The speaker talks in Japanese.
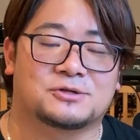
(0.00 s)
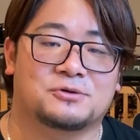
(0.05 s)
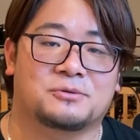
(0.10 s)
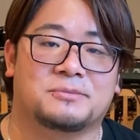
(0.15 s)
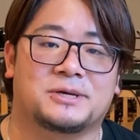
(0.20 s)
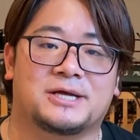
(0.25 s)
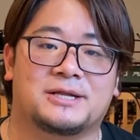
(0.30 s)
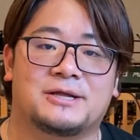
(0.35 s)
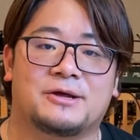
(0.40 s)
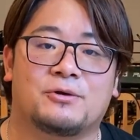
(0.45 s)
その
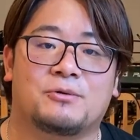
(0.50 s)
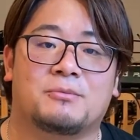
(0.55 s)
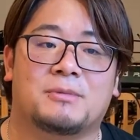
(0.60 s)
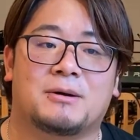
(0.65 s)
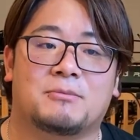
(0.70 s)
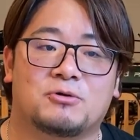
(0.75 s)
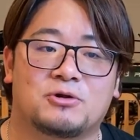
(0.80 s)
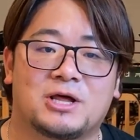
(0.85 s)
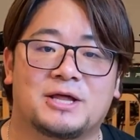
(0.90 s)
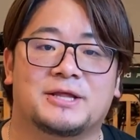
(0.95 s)
命令を
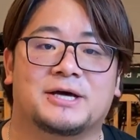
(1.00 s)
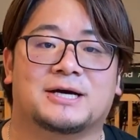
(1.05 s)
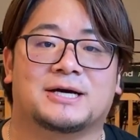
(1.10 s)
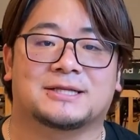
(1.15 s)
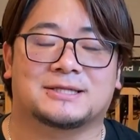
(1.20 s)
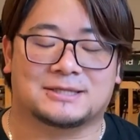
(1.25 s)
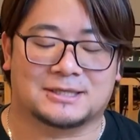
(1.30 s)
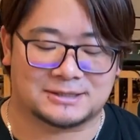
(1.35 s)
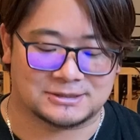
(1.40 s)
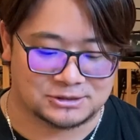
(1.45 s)
守らな
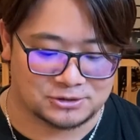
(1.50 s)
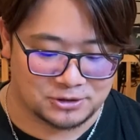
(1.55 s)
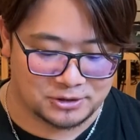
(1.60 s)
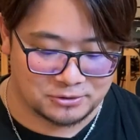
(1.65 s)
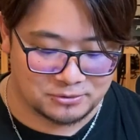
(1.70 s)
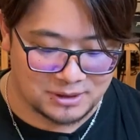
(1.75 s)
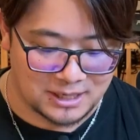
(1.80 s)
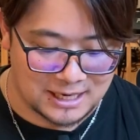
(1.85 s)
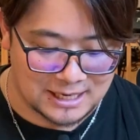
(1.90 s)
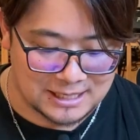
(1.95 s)
かったらそ
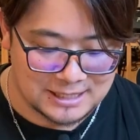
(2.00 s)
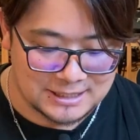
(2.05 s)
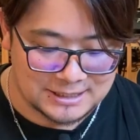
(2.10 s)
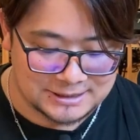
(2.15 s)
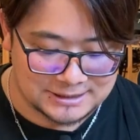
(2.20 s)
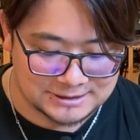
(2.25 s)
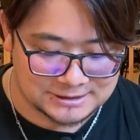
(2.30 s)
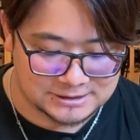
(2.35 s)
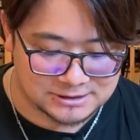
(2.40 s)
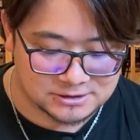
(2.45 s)
れは
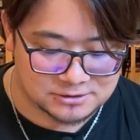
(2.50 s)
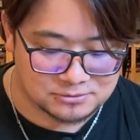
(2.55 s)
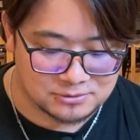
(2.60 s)
偽